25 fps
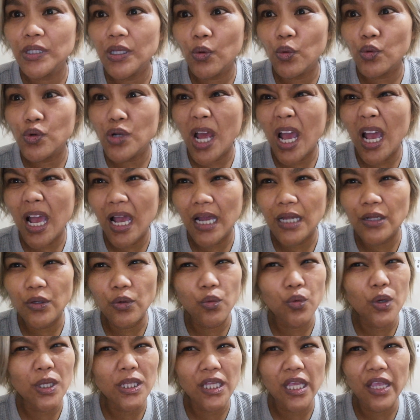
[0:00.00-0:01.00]
kundi
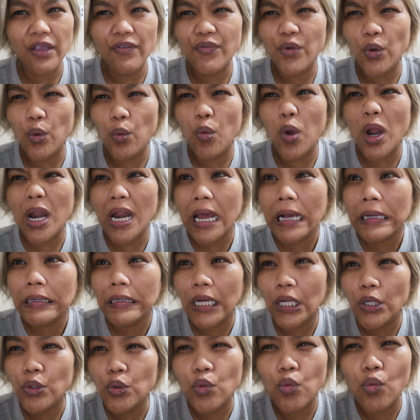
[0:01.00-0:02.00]
unahan o whatever. Walang
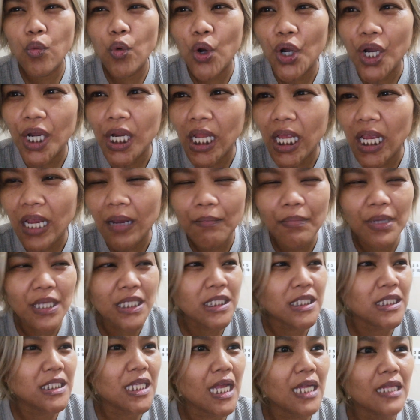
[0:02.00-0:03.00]
ganung wording.
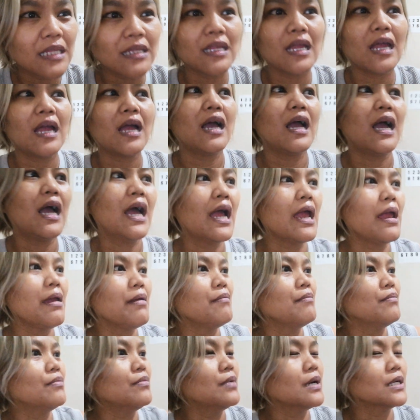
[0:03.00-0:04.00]
Basta
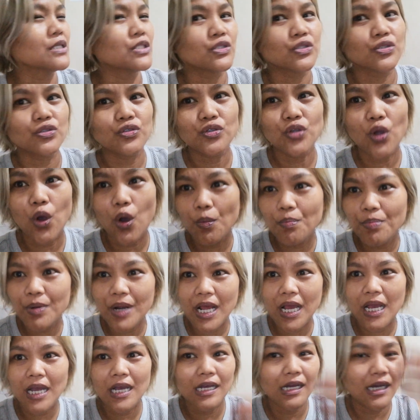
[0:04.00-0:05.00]
I'm uh,
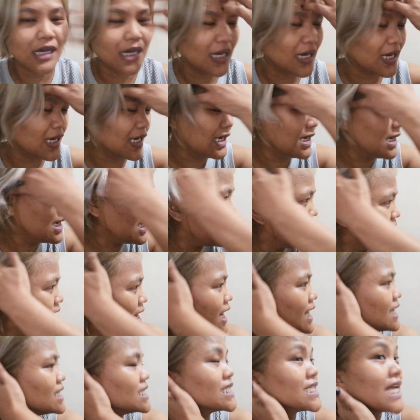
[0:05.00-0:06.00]
sobrang... Uh,
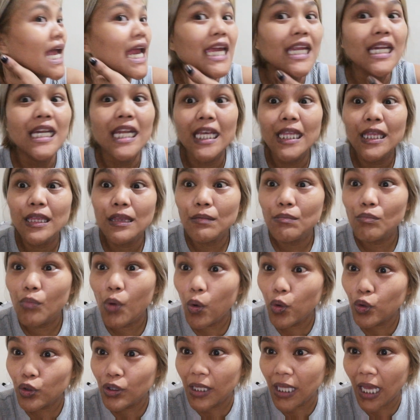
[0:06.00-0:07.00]
uh, silent
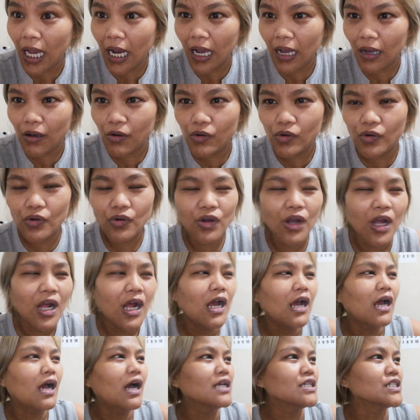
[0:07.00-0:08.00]
mode lang ako.
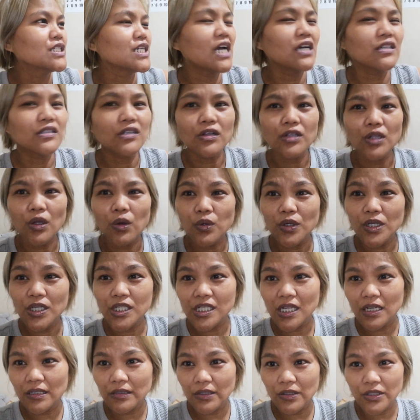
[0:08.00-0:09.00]
Shout out ako na
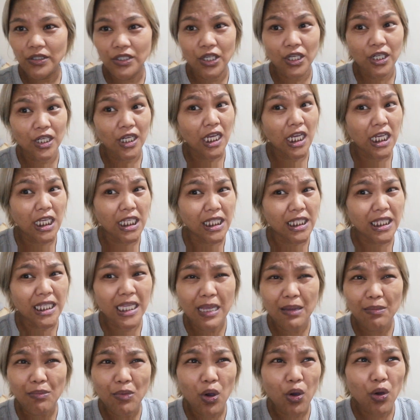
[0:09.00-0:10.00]
shout out sa'yo na
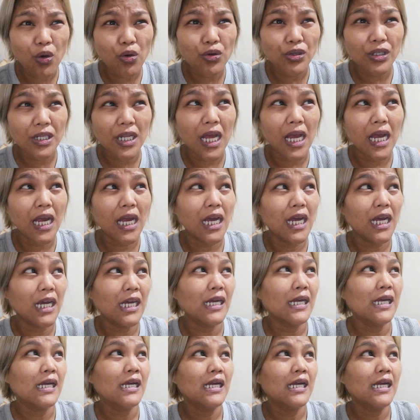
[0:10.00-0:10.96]
hindi mo ako na